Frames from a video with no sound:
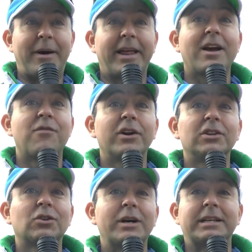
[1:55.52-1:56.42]
verdad que
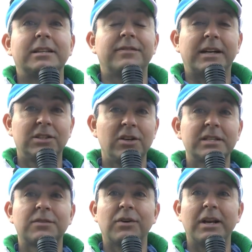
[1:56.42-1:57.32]
fueron todas
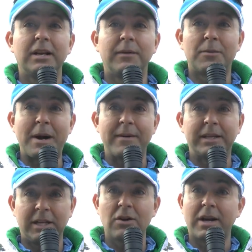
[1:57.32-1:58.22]
satisfacciones. Fue el libro más
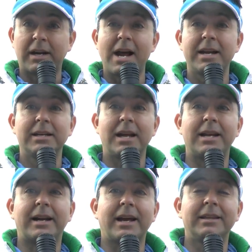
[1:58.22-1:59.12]
vendido de Running
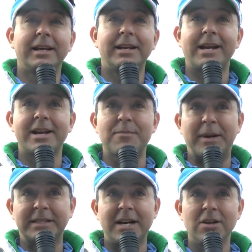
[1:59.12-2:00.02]
en la Argentina el año
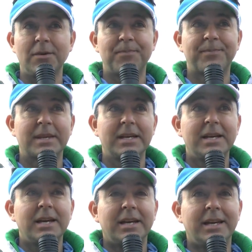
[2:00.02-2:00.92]
pasado.
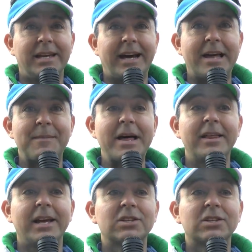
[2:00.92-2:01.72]
Y además de